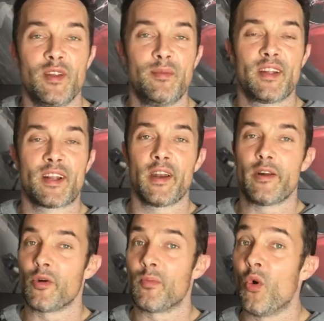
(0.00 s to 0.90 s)
nämlich der
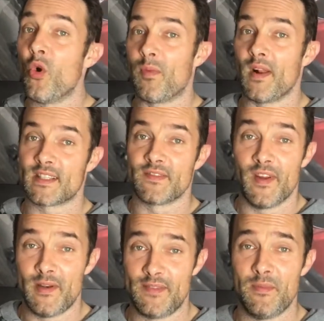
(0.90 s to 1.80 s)
Kanal nochmal hochplatzen,
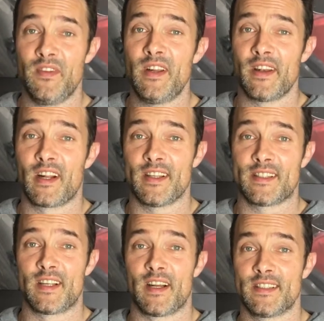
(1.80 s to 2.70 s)
wenn sie mir wieder eine
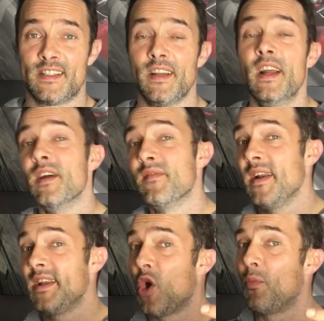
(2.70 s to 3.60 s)
Glatze rasieren,
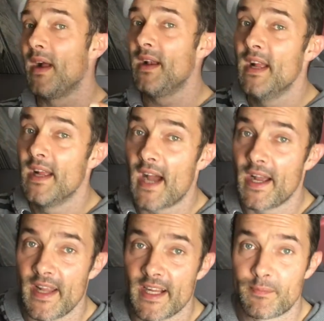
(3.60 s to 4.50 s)
wenn ich auch mal
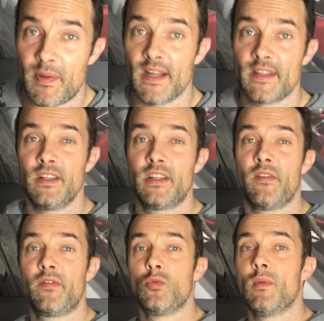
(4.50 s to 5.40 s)
ein
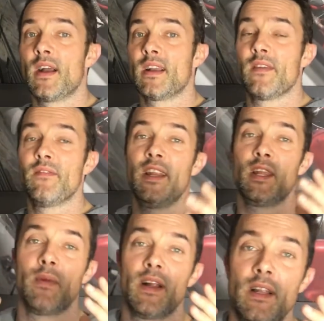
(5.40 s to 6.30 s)
Experteninterview machen kann, wenn
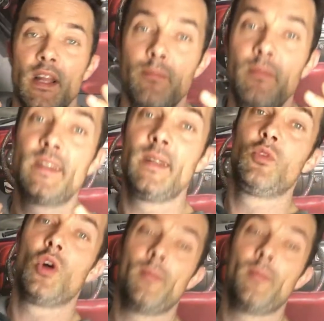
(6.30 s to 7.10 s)
ich mal mit dem